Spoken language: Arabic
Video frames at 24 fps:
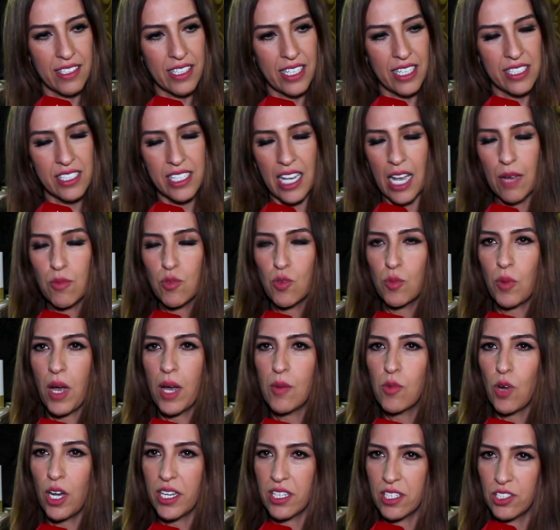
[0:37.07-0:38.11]
كنتعاملوا
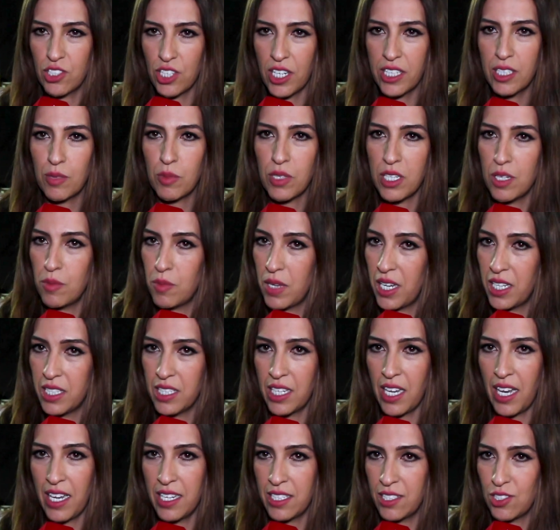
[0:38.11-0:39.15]
معاه بواحد الجانب
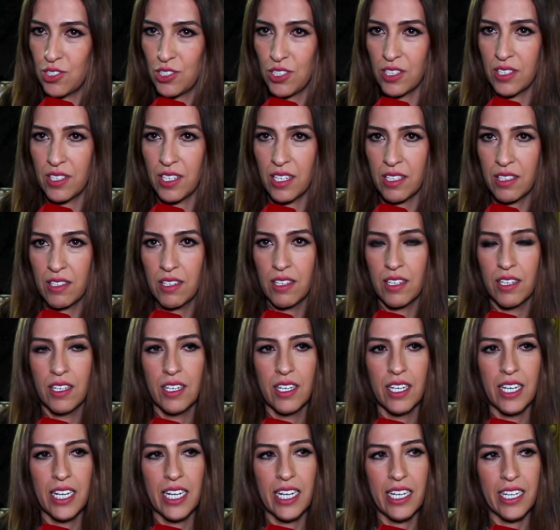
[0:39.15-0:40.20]
ايماني عالي جدا
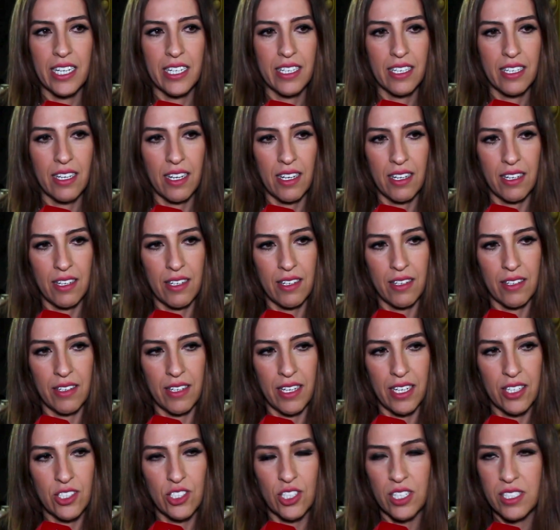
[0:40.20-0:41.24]
لان
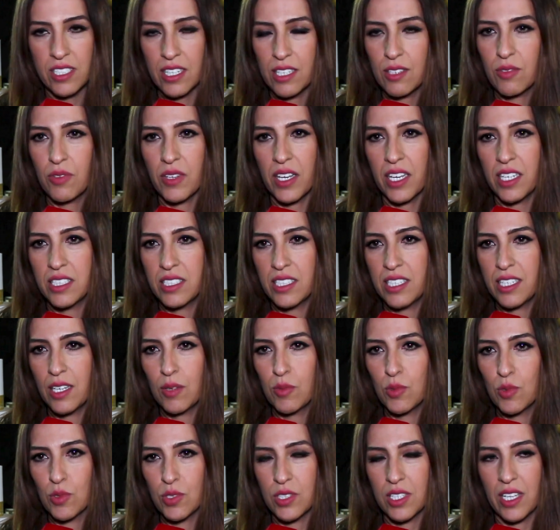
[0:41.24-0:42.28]
الجسد فاني
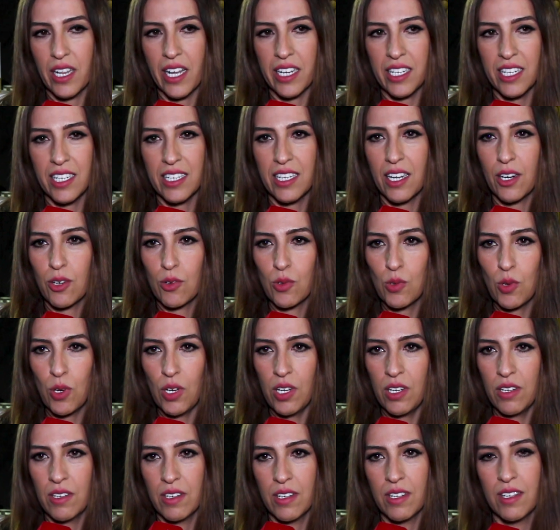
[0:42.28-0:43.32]
يموت لكن
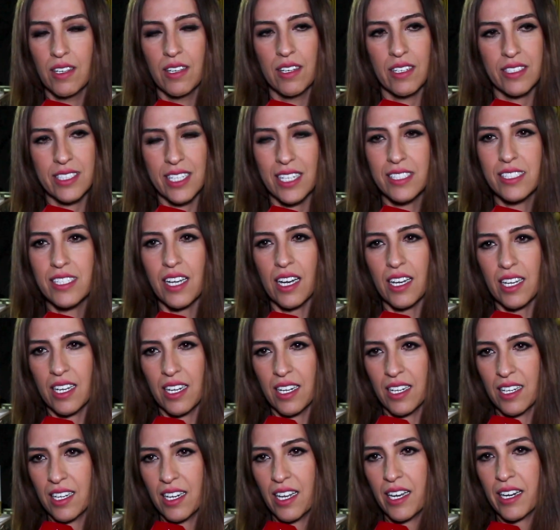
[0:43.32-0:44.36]
الروح
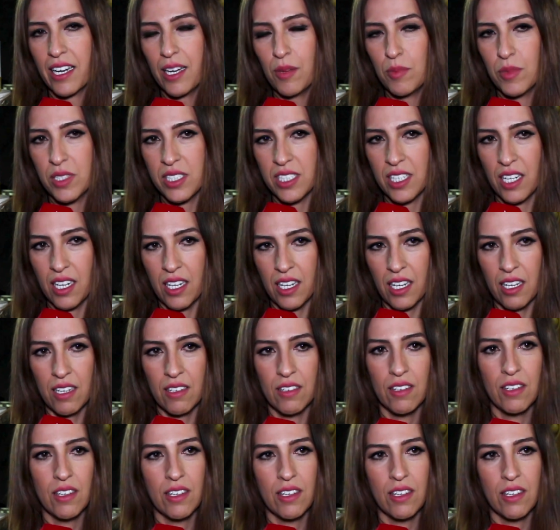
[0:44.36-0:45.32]
تنتقل الى رحمه الله